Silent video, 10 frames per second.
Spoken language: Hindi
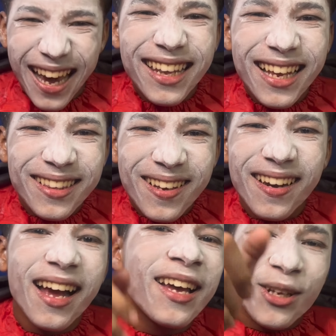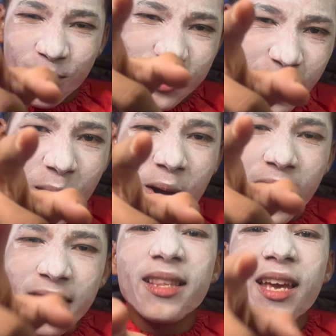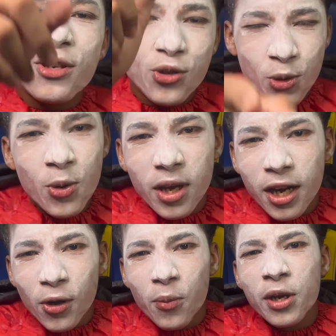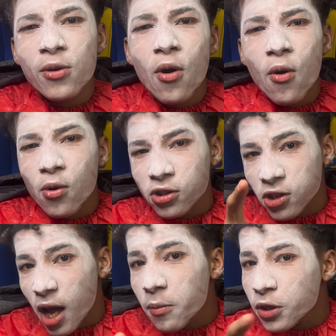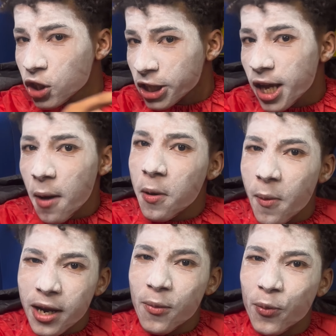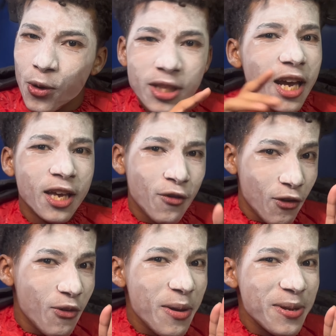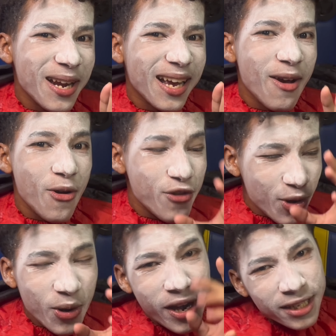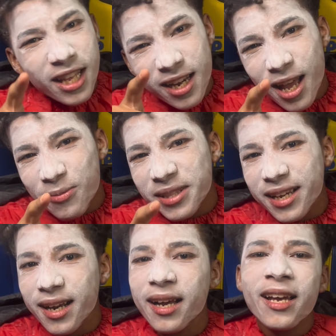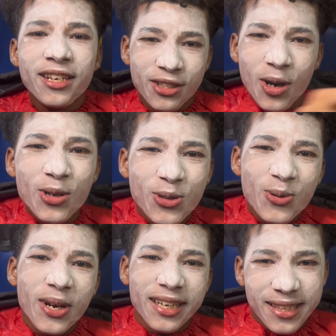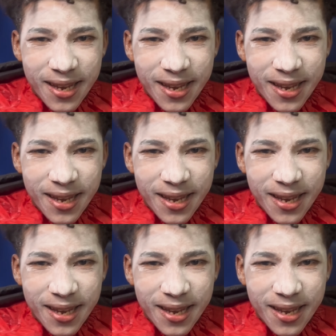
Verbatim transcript: कर सकते हो ना तो चलो करते हैं शुरू क्रेट ओपनिंग को और साथ में जैसे ही आपको भाई ने बोल दिया गिव अवे भी रखा हुआ वीडियो को एंड तक नहीं देखना चलो शुरू करते